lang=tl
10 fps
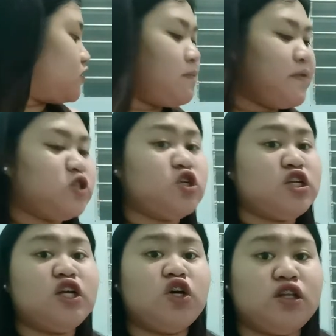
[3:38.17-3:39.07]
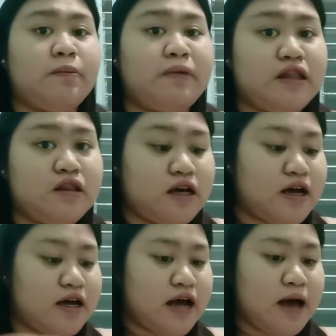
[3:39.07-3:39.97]
na medyo hindi ko naman
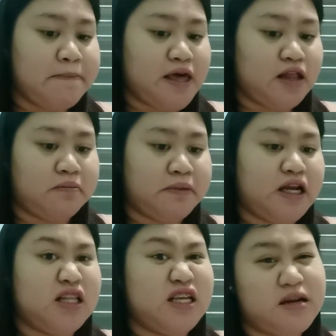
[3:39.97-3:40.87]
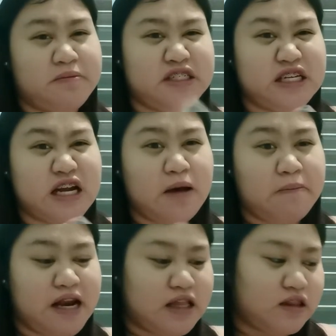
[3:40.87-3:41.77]
nagagamit para hindi naman siya
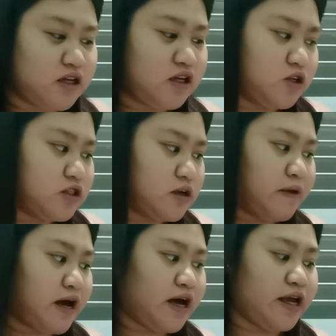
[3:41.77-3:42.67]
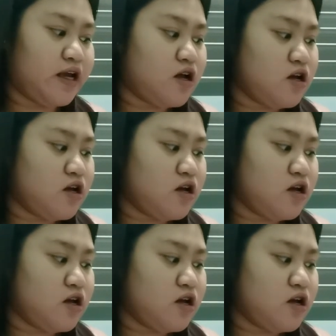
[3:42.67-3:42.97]
nakabalandra dito sa bahay.